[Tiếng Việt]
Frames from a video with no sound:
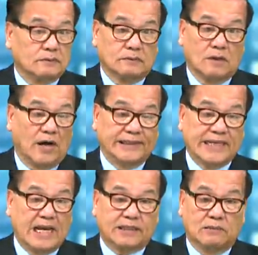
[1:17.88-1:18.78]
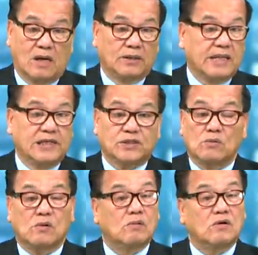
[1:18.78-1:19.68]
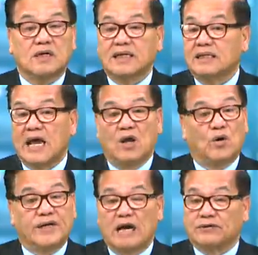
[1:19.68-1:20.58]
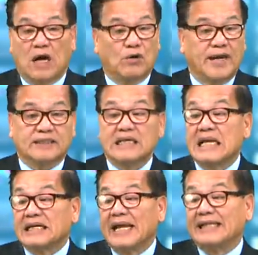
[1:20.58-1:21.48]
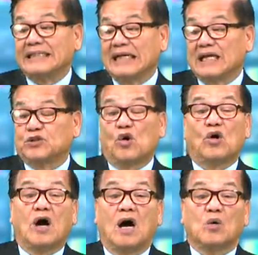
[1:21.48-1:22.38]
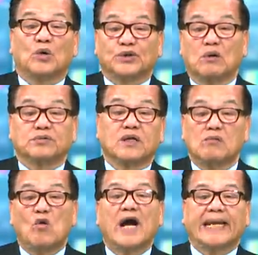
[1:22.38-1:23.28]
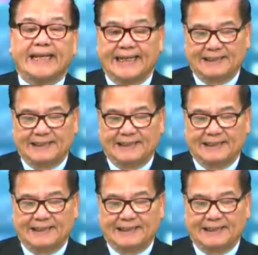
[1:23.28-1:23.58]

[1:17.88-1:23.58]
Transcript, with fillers: Hỏi ra thì bảo đây trong công cái đại hội nào Tàu hết, đây chỉ là chỗ ở của Tổng thống Hoa Kỳ.